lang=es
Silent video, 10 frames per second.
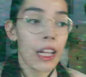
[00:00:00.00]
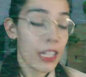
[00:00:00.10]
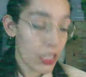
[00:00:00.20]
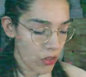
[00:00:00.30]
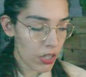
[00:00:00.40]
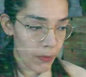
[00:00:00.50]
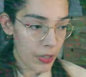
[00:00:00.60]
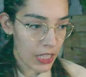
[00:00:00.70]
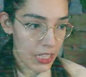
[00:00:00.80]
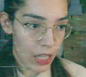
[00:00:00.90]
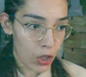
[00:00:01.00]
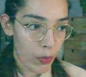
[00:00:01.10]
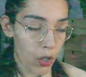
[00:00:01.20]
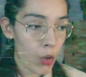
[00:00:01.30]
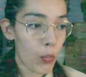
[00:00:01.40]
He tenido que repetir esta
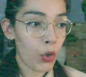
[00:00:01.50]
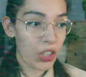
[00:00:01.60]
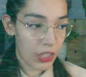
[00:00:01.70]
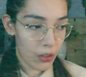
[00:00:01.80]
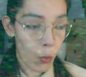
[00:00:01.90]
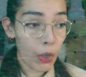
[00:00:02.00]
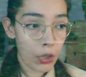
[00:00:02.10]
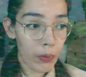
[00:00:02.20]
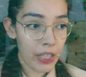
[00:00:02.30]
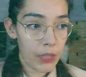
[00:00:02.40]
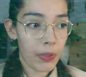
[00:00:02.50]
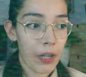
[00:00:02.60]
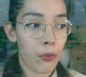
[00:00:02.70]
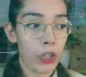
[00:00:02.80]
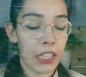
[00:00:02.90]
toma como cuatro veces
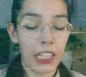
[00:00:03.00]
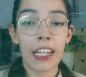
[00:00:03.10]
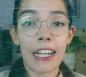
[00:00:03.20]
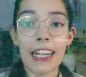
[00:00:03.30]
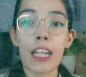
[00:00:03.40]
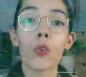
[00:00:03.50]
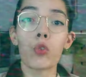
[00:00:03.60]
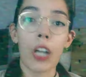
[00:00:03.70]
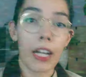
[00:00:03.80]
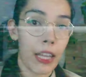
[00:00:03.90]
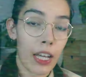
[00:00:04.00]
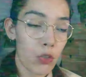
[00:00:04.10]
para poder decir neutralidad.